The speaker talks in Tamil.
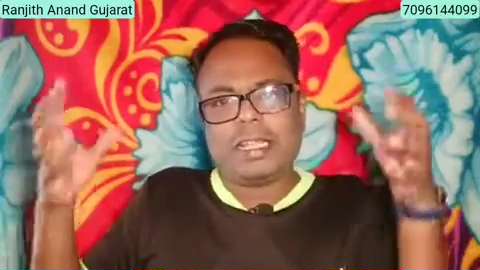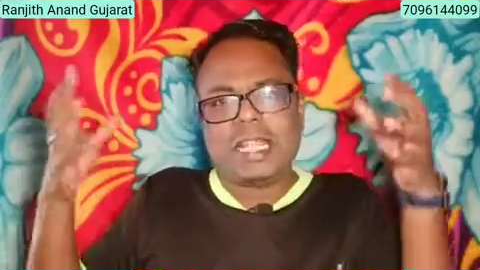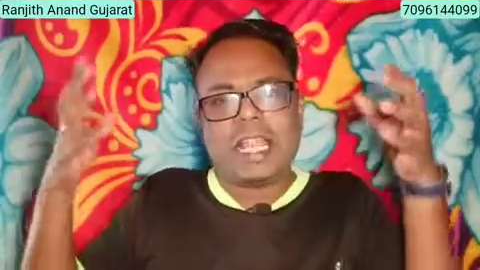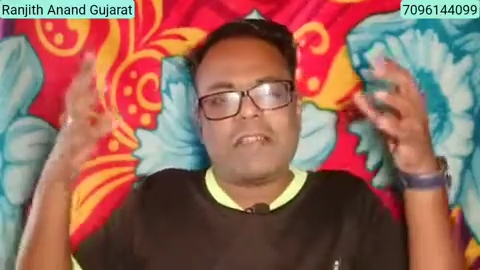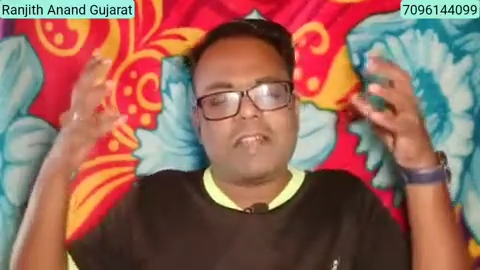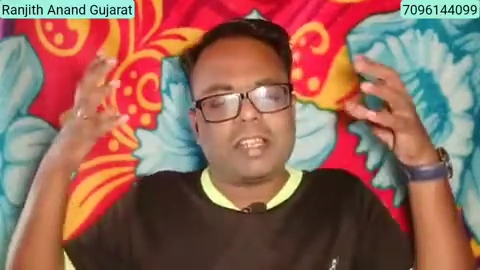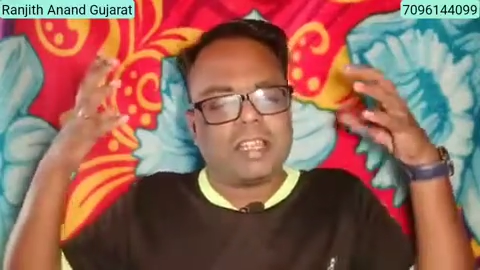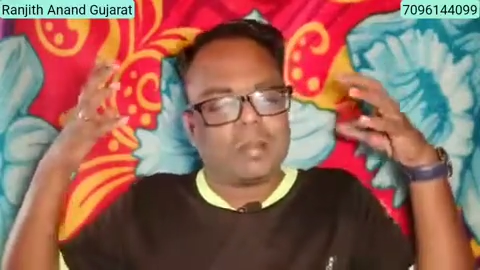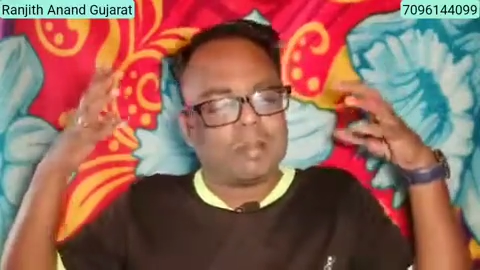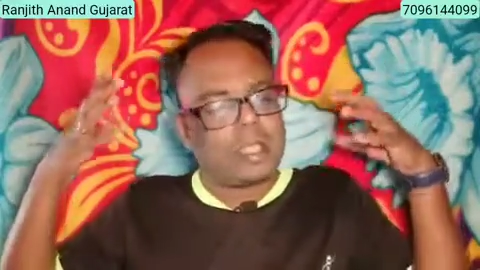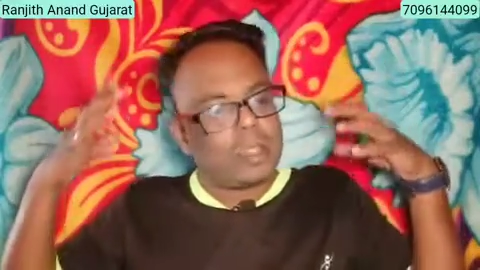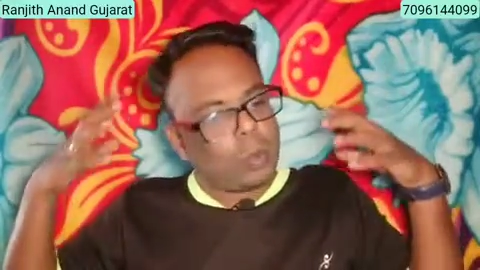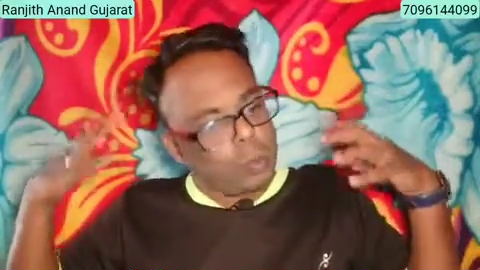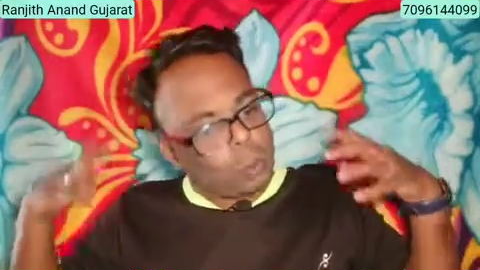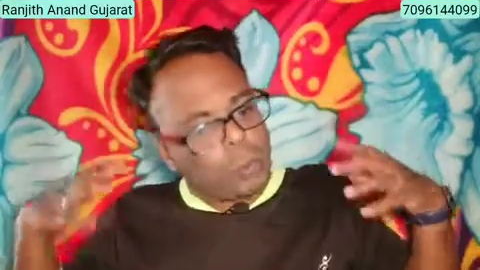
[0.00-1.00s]
தேவன் நம்மை
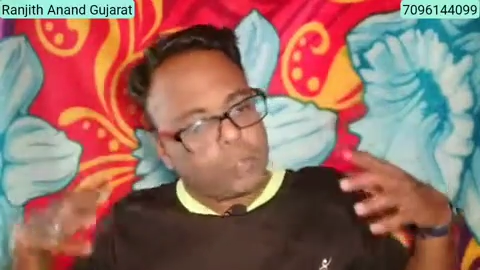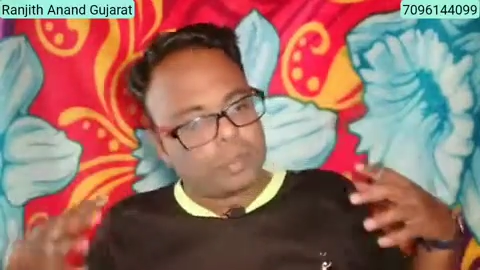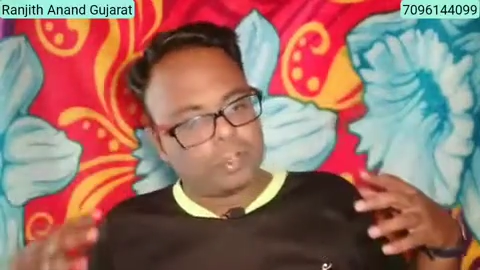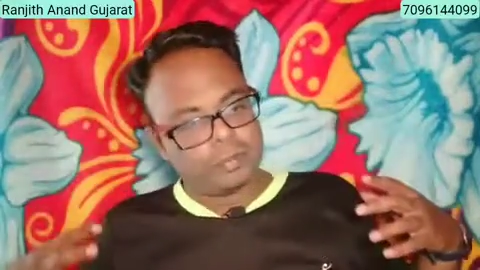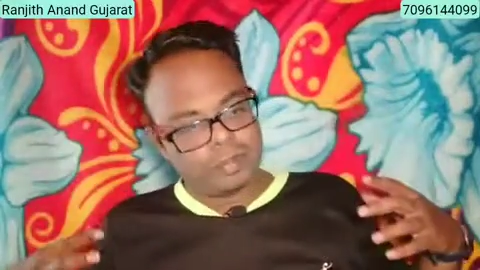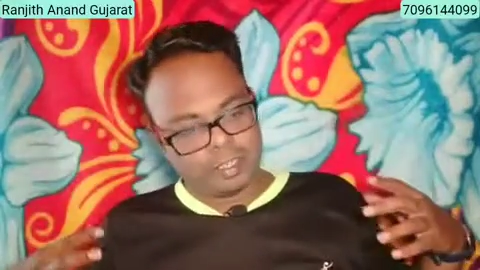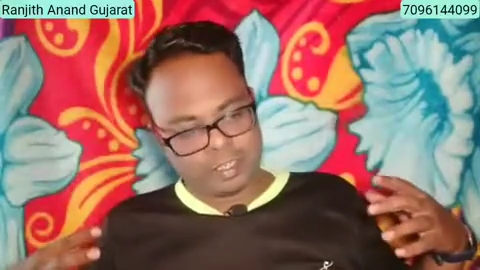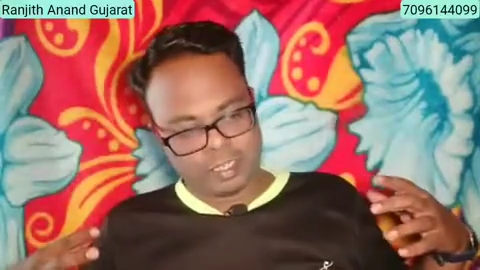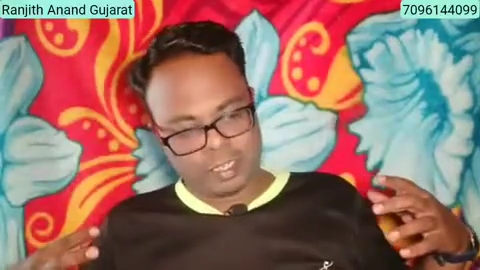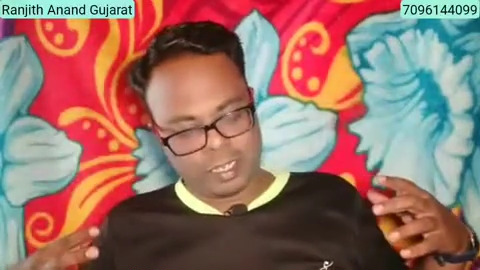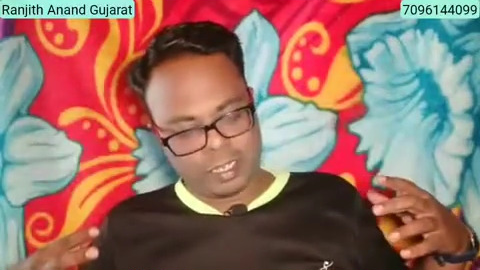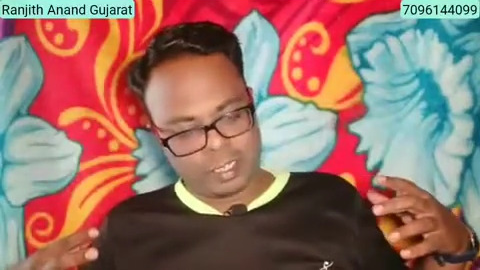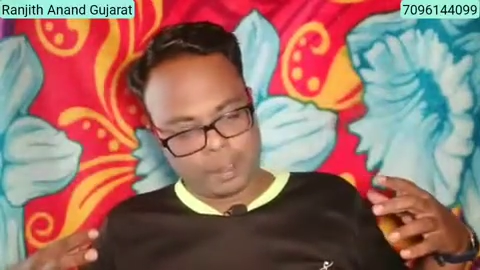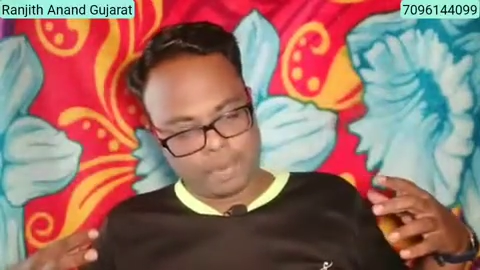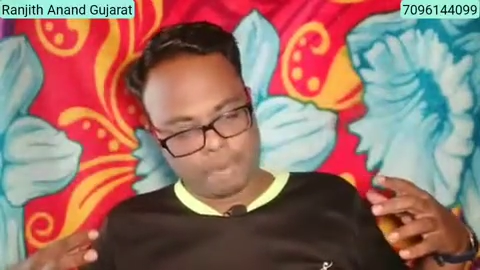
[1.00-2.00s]
உடுத்து
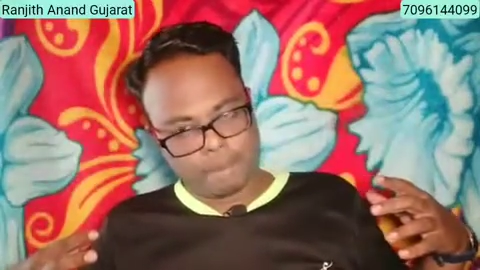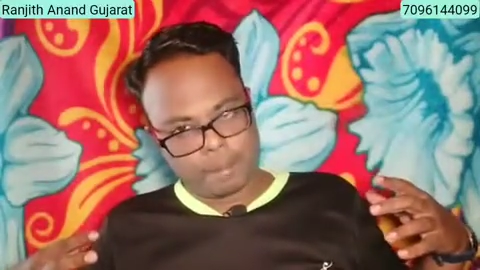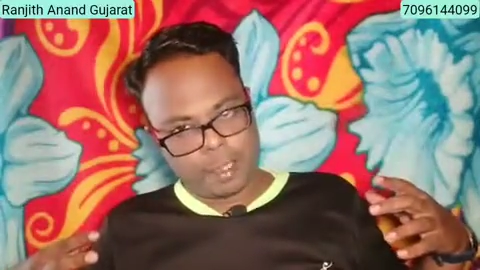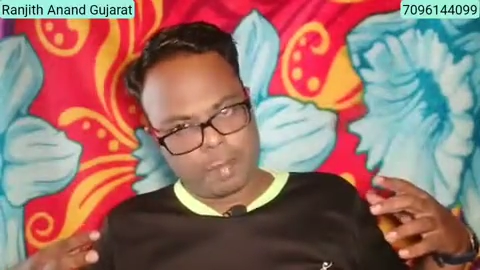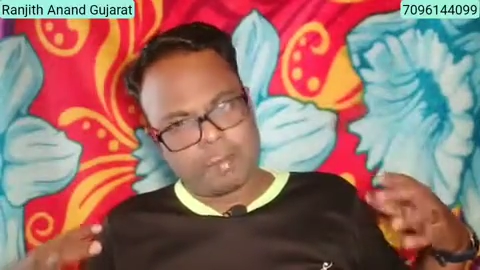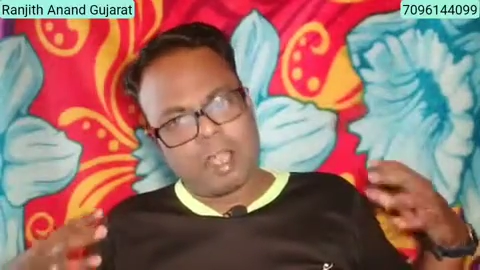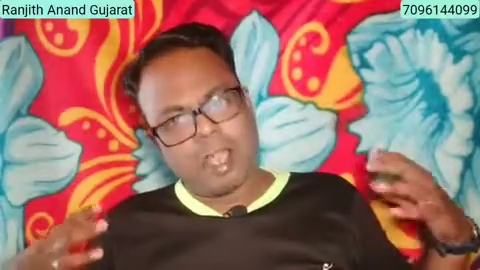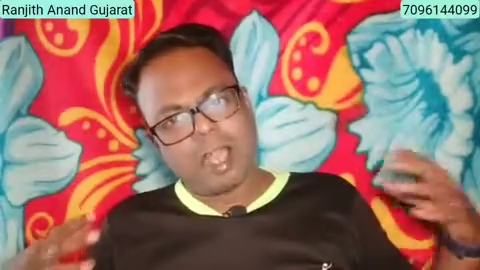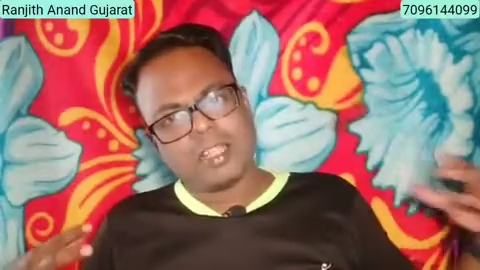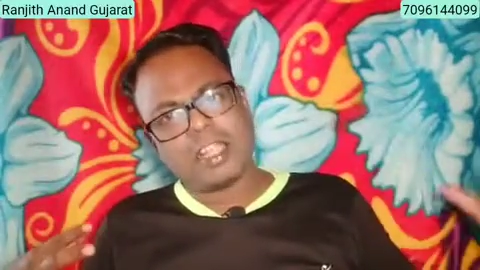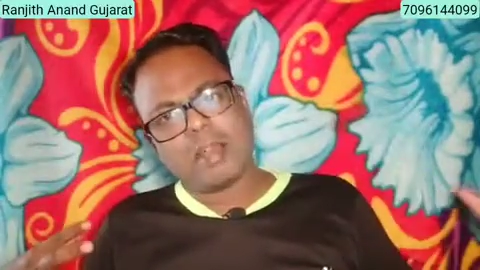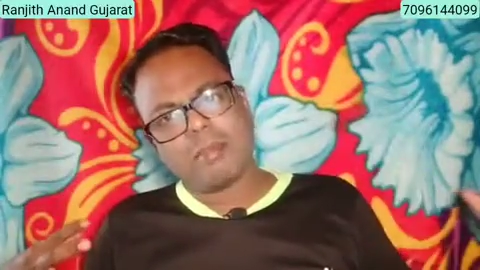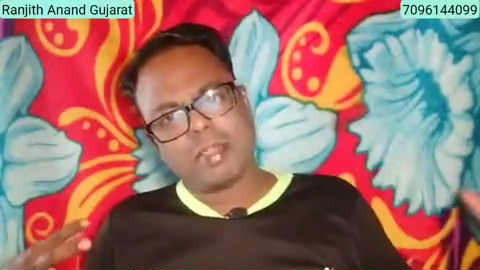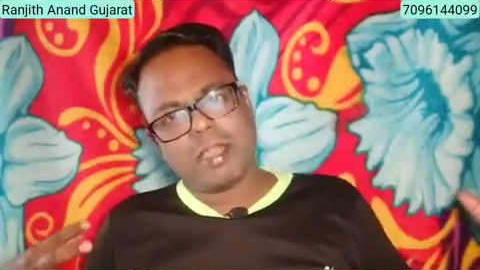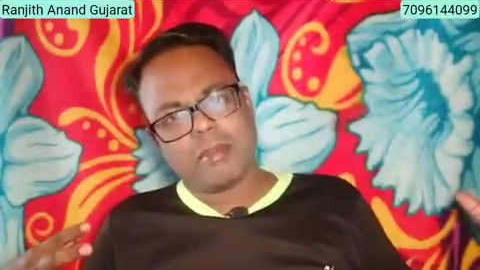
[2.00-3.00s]
உடுத்துவிக்கிறார் இப்போ
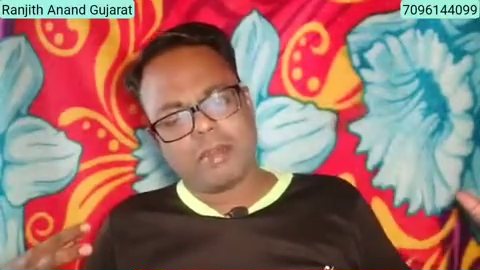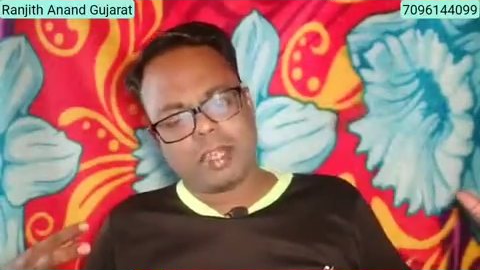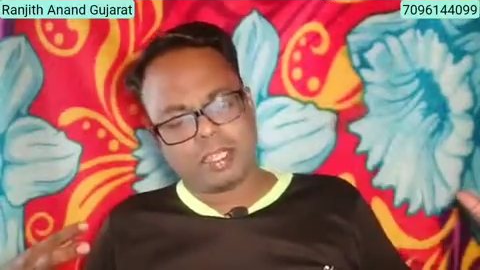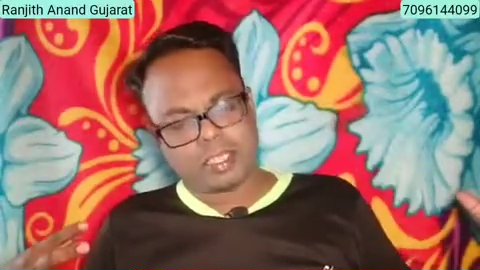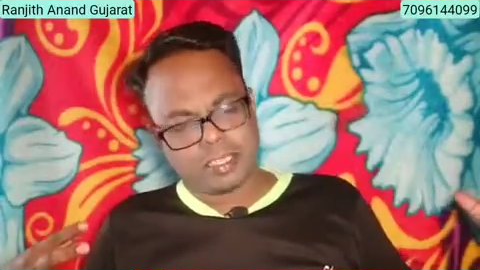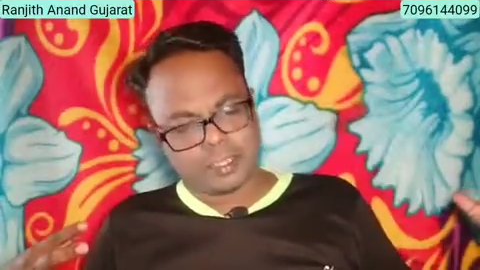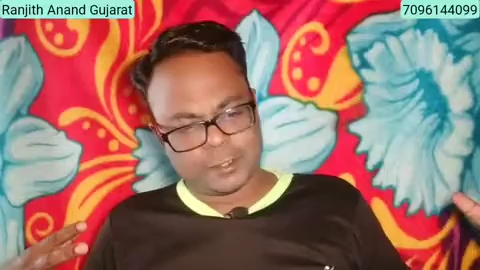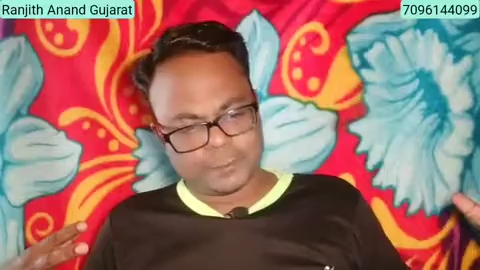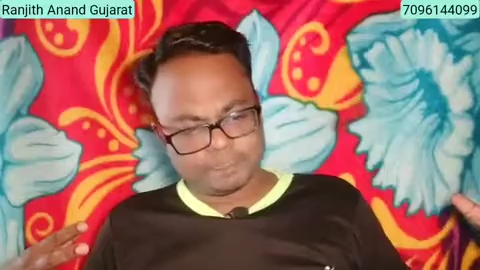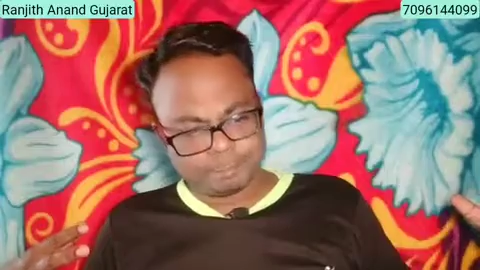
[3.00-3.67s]
ஆதாம் ஏவாளுக்கு